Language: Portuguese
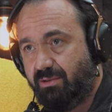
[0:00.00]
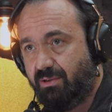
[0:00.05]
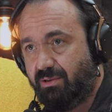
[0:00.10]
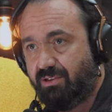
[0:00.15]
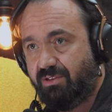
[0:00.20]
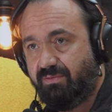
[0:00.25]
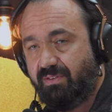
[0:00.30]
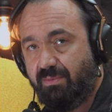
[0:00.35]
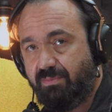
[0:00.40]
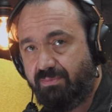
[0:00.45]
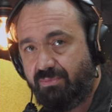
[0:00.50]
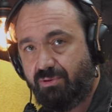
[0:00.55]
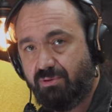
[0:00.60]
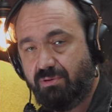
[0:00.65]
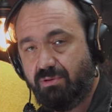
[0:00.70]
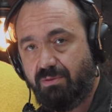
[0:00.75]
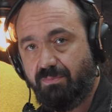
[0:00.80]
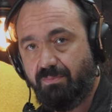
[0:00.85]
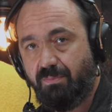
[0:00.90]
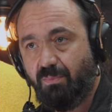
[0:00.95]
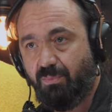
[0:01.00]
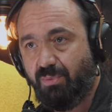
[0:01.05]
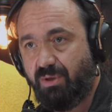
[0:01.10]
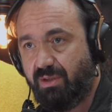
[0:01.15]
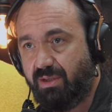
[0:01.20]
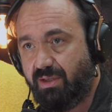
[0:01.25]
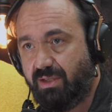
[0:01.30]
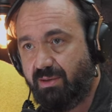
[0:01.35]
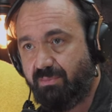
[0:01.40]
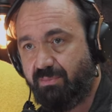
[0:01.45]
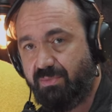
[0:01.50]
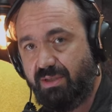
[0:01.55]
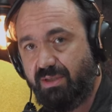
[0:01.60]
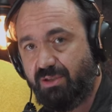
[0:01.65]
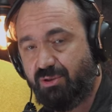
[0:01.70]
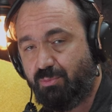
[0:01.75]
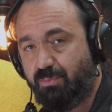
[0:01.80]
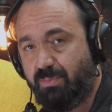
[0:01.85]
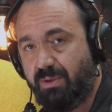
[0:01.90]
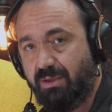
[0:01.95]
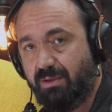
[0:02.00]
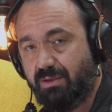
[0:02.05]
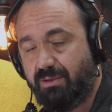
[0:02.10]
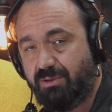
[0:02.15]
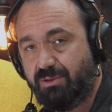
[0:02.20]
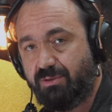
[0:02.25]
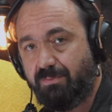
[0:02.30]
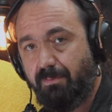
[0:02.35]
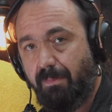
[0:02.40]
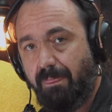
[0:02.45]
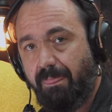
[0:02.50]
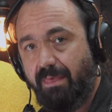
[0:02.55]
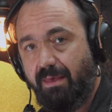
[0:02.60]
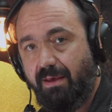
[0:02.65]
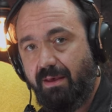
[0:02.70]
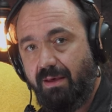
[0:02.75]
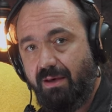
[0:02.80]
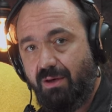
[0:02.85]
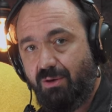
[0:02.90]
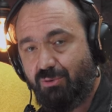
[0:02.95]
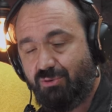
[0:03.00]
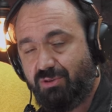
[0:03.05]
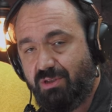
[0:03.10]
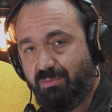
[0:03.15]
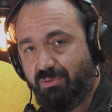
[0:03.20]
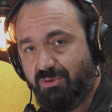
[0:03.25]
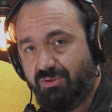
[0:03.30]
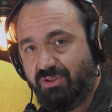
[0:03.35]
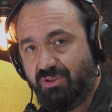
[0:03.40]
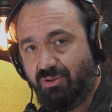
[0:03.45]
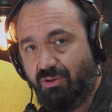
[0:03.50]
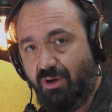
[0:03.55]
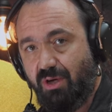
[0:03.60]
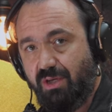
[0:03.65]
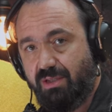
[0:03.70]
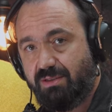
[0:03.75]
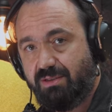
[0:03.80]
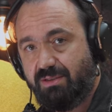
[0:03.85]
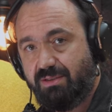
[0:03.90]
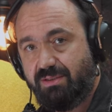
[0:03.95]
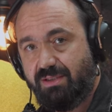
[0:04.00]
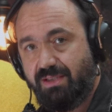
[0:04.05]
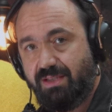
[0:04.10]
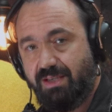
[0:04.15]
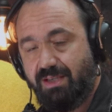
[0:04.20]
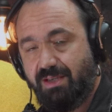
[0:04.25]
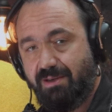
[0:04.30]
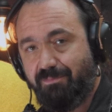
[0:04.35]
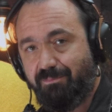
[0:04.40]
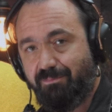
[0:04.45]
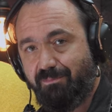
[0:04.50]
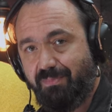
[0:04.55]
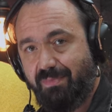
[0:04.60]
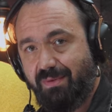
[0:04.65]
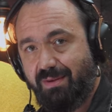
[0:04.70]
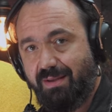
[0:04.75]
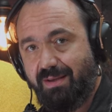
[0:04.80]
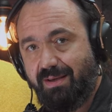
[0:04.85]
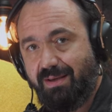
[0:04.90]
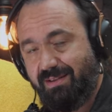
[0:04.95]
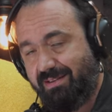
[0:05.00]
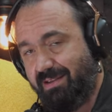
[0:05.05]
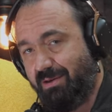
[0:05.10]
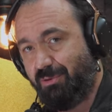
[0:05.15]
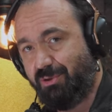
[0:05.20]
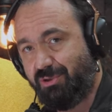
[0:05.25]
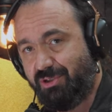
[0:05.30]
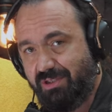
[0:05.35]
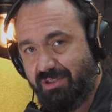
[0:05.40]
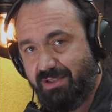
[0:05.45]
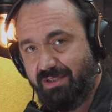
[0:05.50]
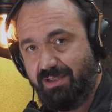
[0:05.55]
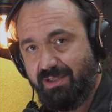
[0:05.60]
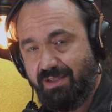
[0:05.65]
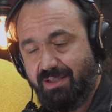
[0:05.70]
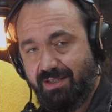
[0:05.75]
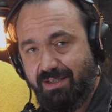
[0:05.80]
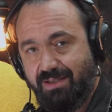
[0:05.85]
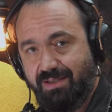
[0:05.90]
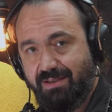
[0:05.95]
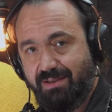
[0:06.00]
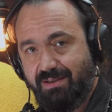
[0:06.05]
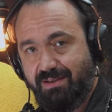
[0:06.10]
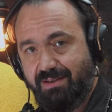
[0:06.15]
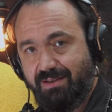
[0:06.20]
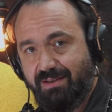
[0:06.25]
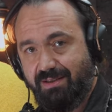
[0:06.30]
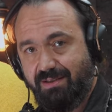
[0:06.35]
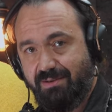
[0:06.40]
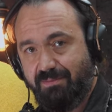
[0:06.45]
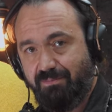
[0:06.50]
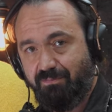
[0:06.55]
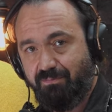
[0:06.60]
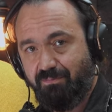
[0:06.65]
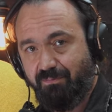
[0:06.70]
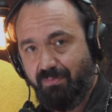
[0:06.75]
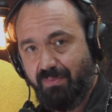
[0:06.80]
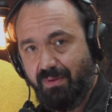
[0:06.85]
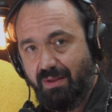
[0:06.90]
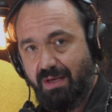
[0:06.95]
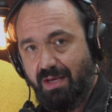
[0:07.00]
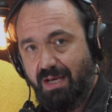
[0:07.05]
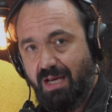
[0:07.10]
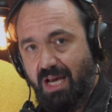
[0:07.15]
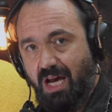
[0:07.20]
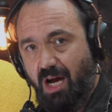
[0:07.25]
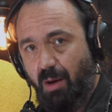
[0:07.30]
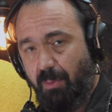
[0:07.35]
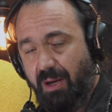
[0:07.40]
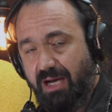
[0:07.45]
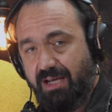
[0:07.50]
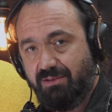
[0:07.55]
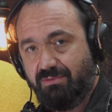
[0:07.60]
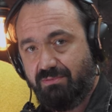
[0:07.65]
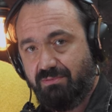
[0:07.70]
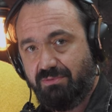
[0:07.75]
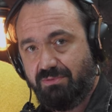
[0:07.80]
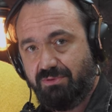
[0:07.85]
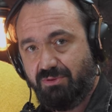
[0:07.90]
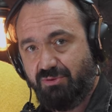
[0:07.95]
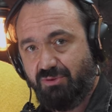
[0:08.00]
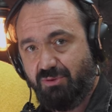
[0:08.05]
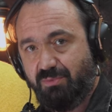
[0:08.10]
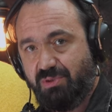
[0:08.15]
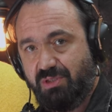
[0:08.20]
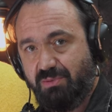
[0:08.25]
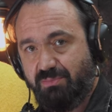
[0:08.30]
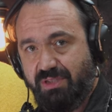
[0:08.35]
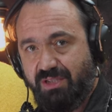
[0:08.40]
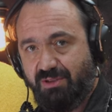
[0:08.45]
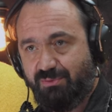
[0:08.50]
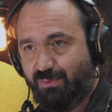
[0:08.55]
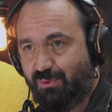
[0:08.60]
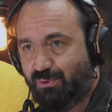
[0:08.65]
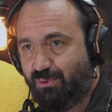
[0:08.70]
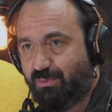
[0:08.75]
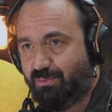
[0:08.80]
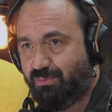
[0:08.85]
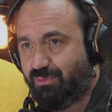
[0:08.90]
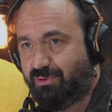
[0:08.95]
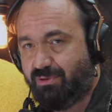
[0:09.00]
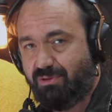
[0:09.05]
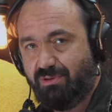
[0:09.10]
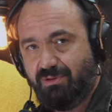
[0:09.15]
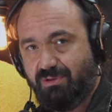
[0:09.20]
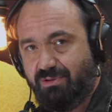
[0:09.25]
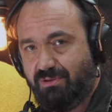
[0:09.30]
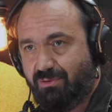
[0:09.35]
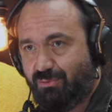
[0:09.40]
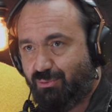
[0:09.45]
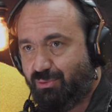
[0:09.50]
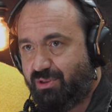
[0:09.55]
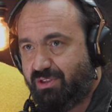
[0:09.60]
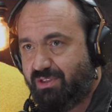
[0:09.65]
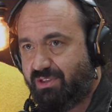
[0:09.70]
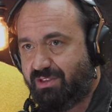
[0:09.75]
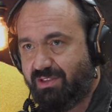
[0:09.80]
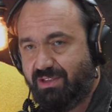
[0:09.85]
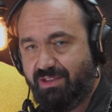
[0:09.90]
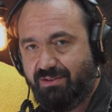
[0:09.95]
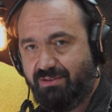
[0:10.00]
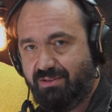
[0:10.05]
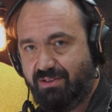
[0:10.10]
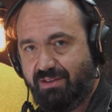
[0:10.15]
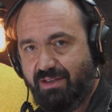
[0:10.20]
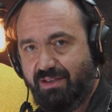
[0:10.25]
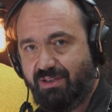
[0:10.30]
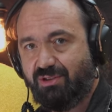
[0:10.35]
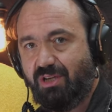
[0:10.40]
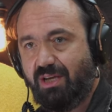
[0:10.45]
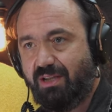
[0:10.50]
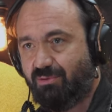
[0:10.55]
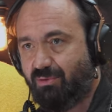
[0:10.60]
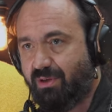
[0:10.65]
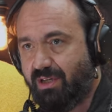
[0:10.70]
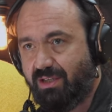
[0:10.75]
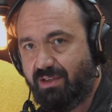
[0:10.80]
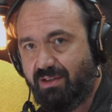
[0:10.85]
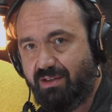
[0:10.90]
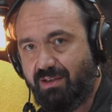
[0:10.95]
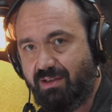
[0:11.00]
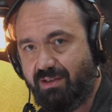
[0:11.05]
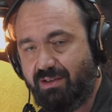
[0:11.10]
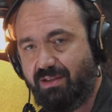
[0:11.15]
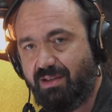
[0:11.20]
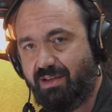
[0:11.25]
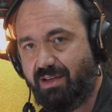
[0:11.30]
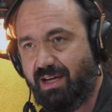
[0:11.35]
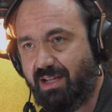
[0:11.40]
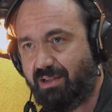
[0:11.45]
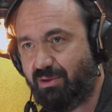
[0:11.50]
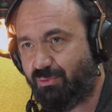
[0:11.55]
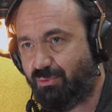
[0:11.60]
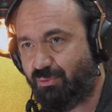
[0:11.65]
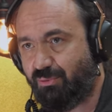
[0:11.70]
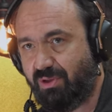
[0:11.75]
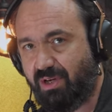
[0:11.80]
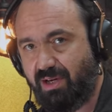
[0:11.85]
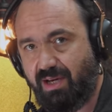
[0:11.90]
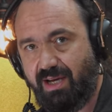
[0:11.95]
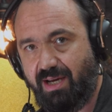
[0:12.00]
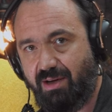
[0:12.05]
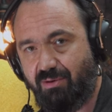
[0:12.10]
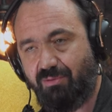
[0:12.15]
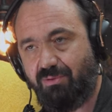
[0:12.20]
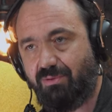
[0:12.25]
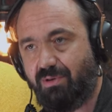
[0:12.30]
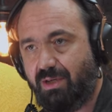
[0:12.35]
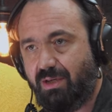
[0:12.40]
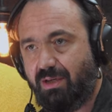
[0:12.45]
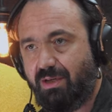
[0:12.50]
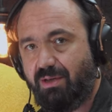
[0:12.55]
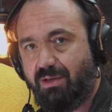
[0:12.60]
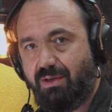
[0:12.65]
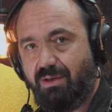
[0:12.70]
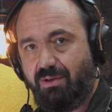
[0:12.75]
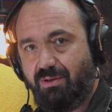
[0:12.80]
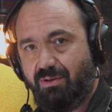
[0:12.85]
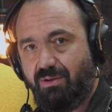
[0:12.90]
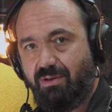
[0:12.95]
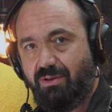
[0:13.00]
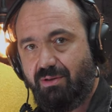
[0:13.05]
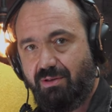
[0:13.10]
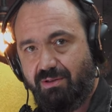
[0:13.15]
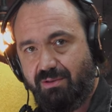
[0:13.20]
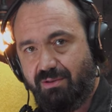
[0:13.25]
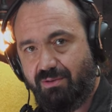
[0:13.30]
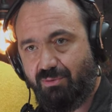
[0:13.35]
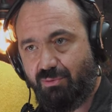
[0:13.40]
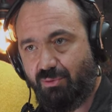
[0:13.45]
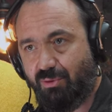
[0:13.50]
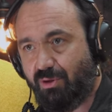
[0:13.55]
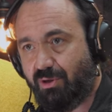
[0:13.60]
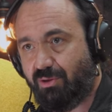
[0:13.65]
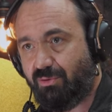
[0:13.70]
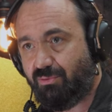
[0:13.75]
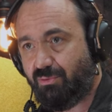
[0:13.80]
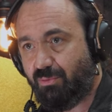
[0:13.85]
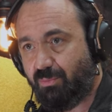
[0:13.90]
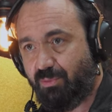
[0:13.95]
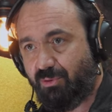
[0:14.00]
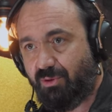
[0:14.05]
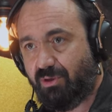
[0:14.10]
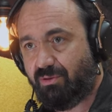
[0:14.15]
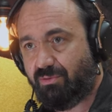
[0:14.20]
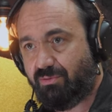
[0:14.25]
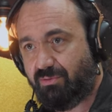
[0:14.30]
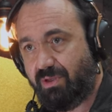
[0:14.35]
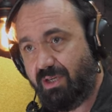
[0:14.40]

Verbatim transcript: E nós tivemos eh, um bocadinho a medir as pilas com os WC Noise, um, ehm, que até hoje em dia um, ehm, opa, ah, não somos amigos, mas somos eh, conhecidos. Okay. Até já toquei na, na Gala do Dragão eh, Douro, do Porto.